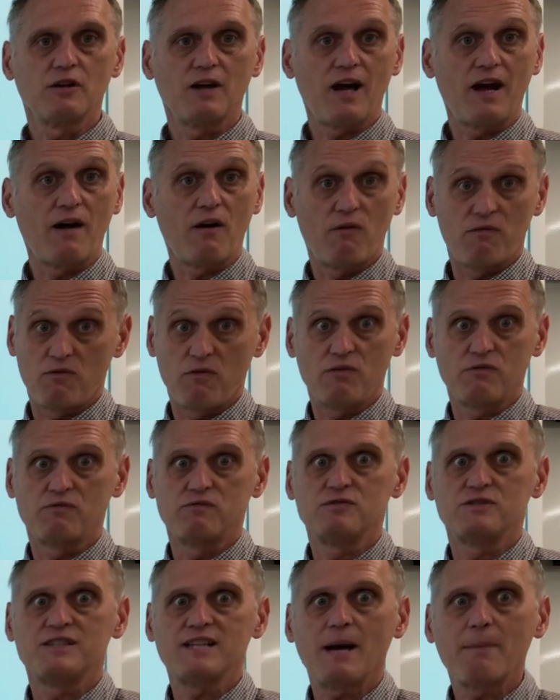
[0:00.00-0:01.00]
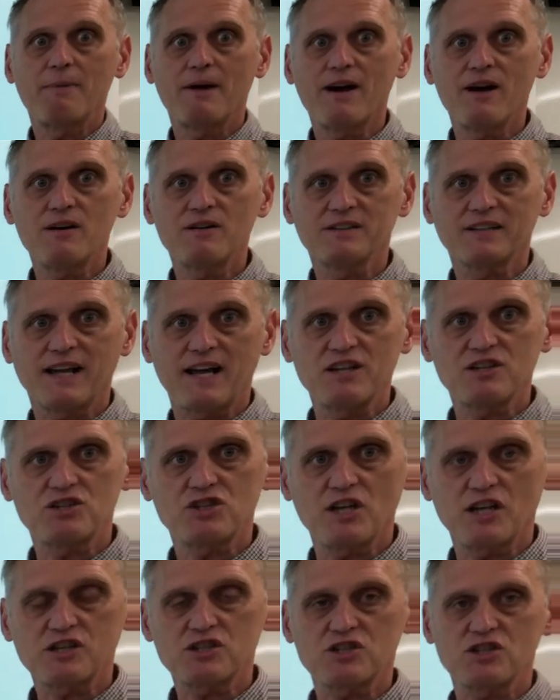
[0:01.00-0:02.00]
on va vous apprendre à
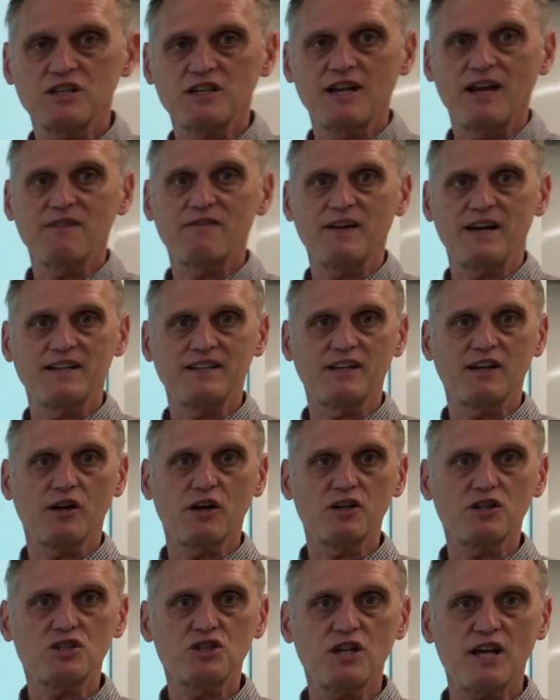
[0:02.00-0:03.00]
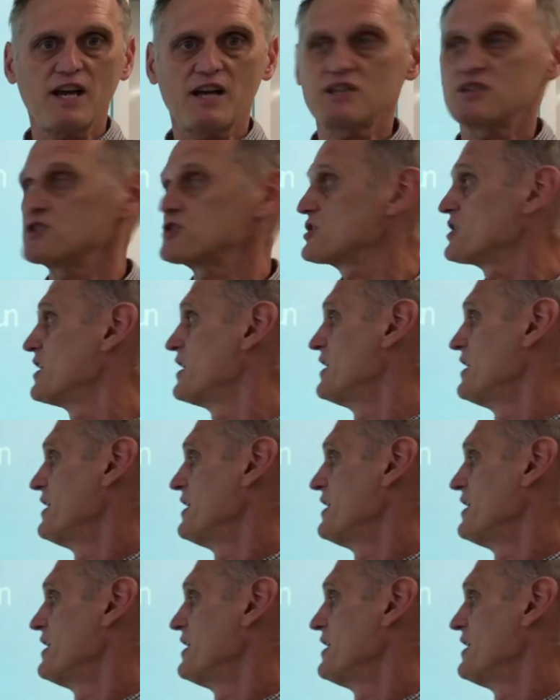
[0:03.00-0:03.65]
chercher, à faire des recherches.